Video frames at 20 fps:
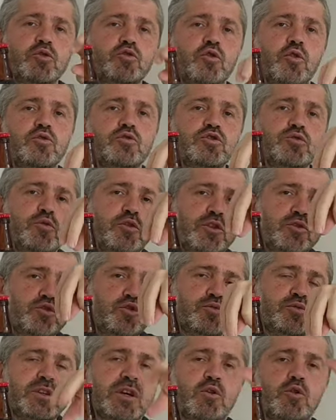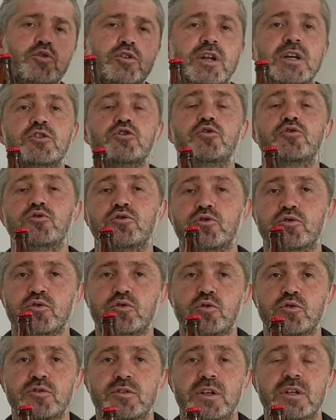O tortuyu böyle tümsek olarak
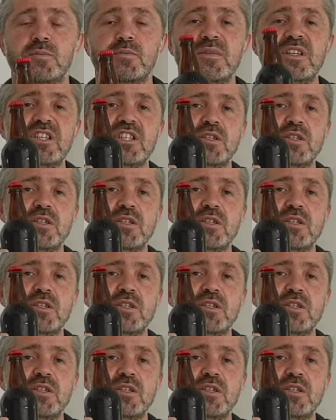görürsünüz dostlarım.